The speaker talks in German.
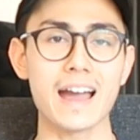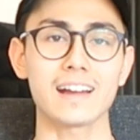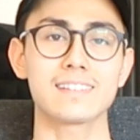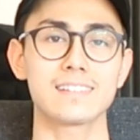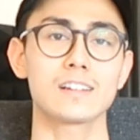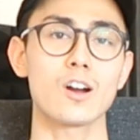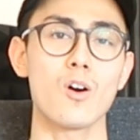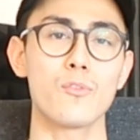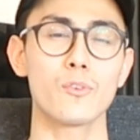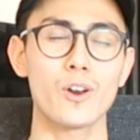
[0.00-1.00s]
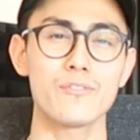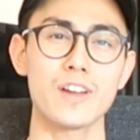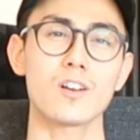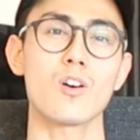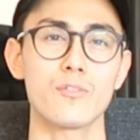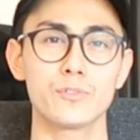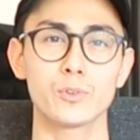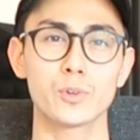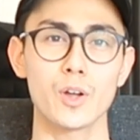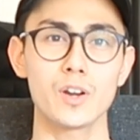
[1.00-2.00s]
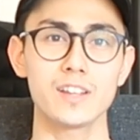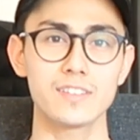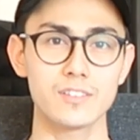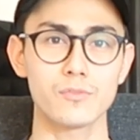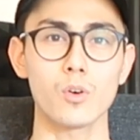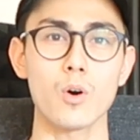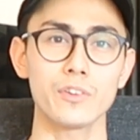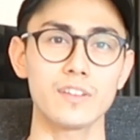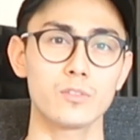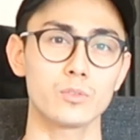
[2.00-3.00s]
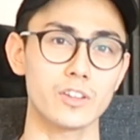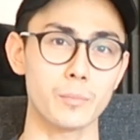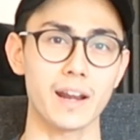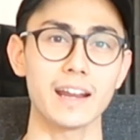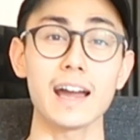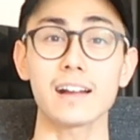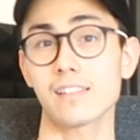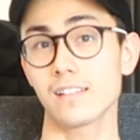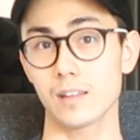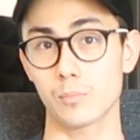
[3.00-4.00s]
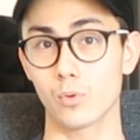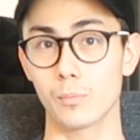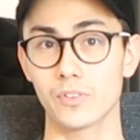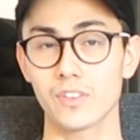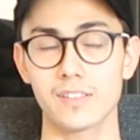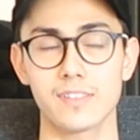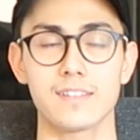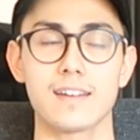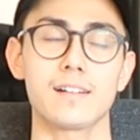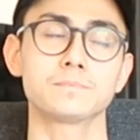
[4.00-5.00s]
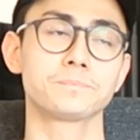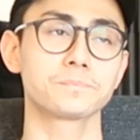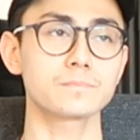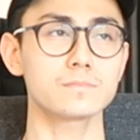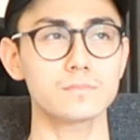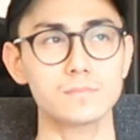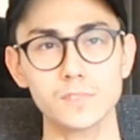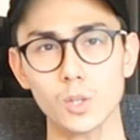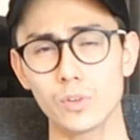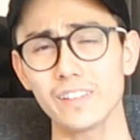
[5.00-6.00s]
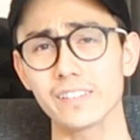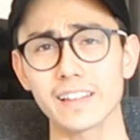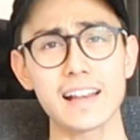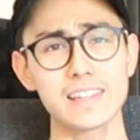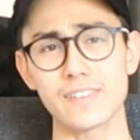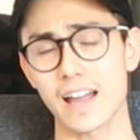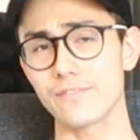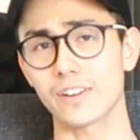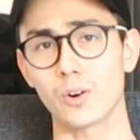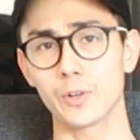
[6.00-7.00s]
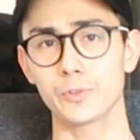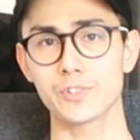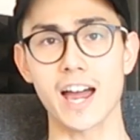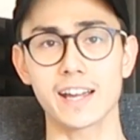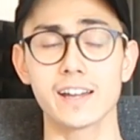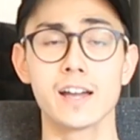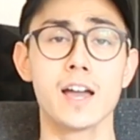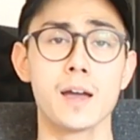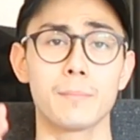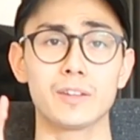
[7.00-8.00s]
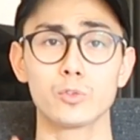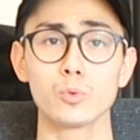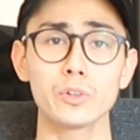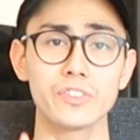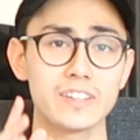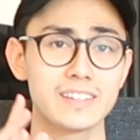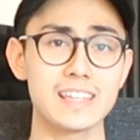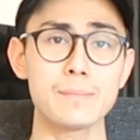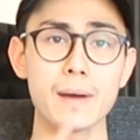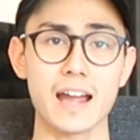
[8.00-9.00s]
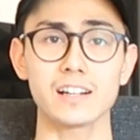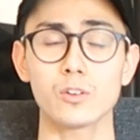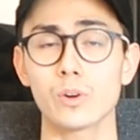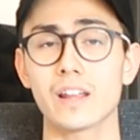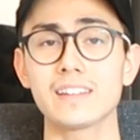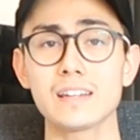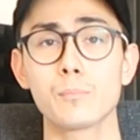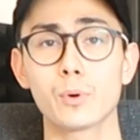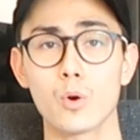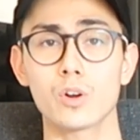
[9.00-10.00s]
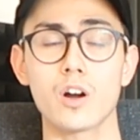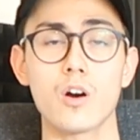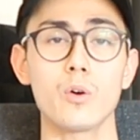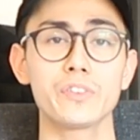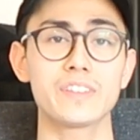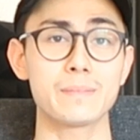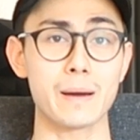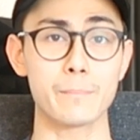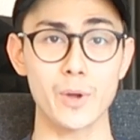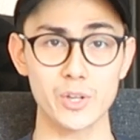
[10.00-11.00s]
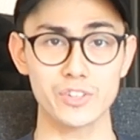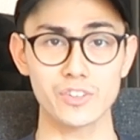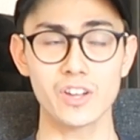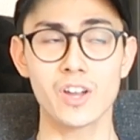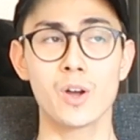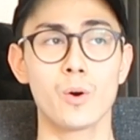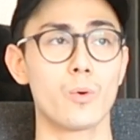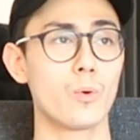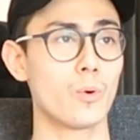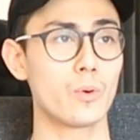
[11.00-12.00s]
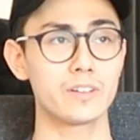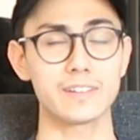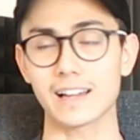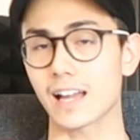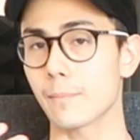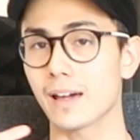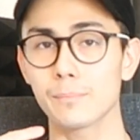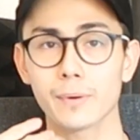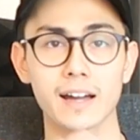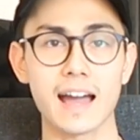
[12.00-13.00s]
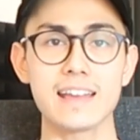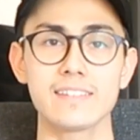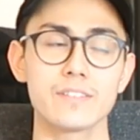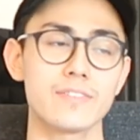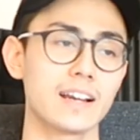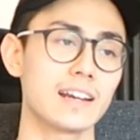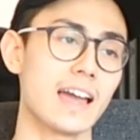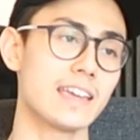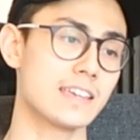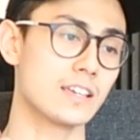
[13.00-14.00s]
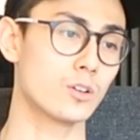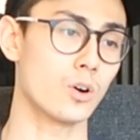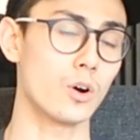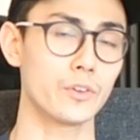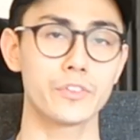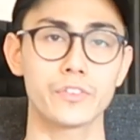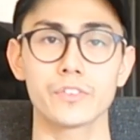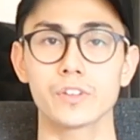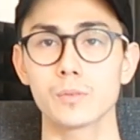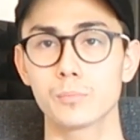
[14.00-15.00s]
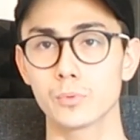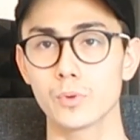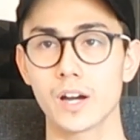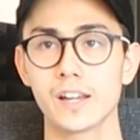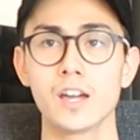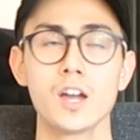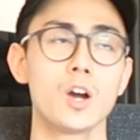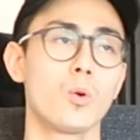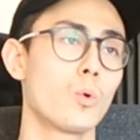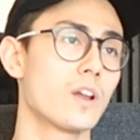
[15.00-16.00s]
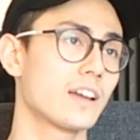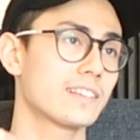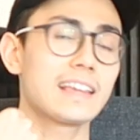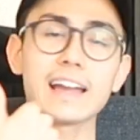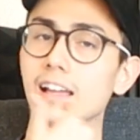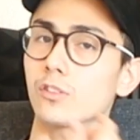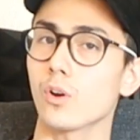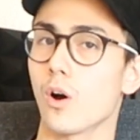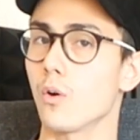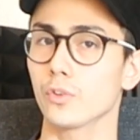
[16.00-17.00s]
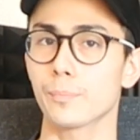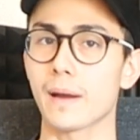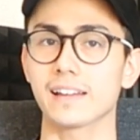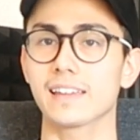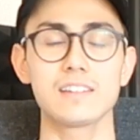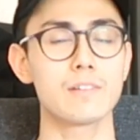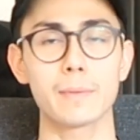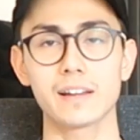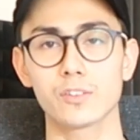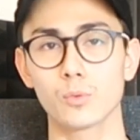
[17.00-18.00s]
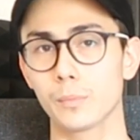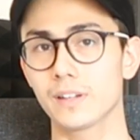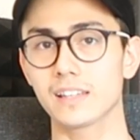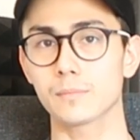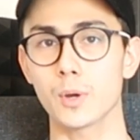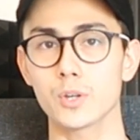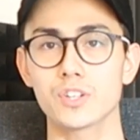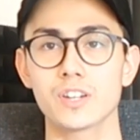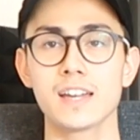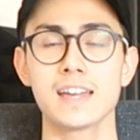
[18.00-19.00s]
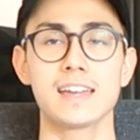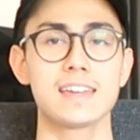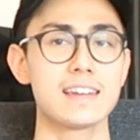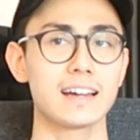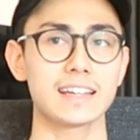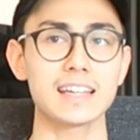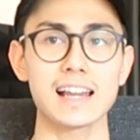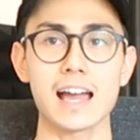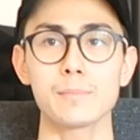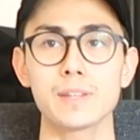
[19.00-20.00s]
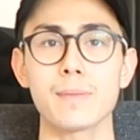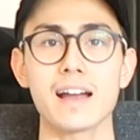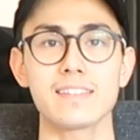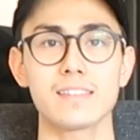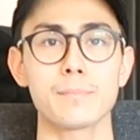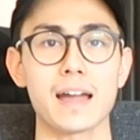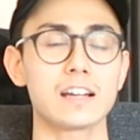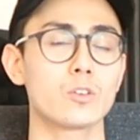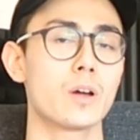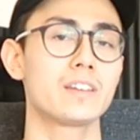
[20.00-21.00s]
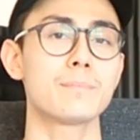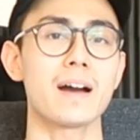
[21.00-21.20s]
Aktien kaufen oder verkaufen zu können, ist die Voraussetzung, dass man ein Aktiendepot besitzt, ja. Und das ist relativ einfach heutzutage. Man sucht sich die Bank oder den Broker aus, den man möchte und da kann man Preise vergleichen, Kosten, Gebühren oder direkt zur Hausbank gehen, wenn man das unbedingt möchte. In der Regel haben die meisten Banken oder die